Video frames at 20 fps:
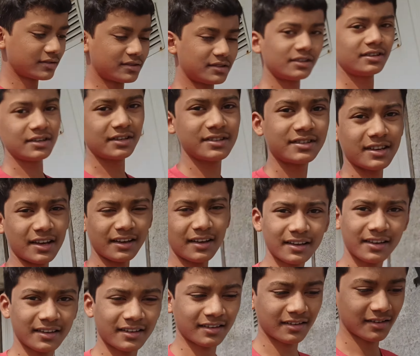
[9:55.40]
चीज़ है
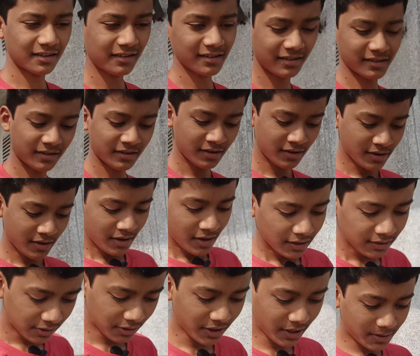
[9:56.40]

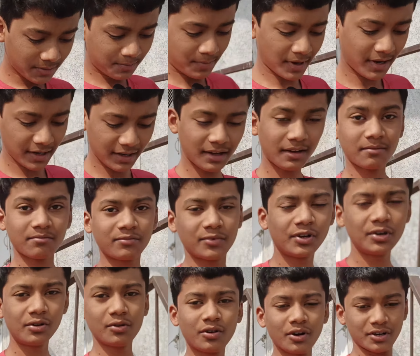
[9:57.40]
तो इस पहले हम
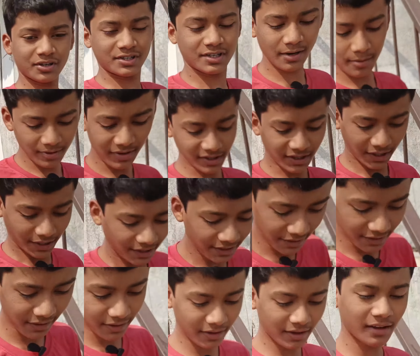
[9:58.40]
वीडियो को स्टेबल
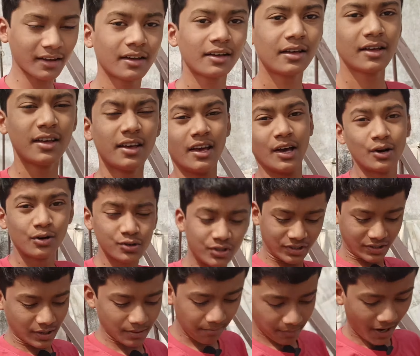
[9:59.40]
करेंगे
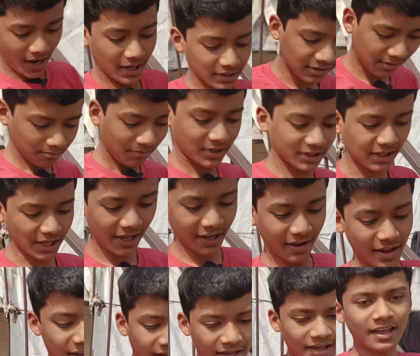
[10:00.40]
उसके बाद हम
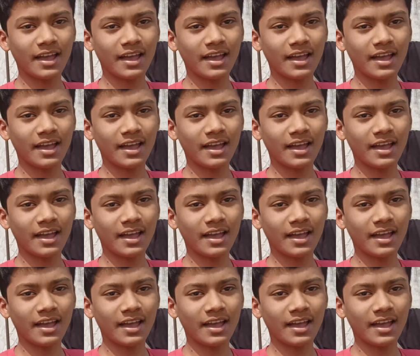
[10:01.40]
बताएंगे कि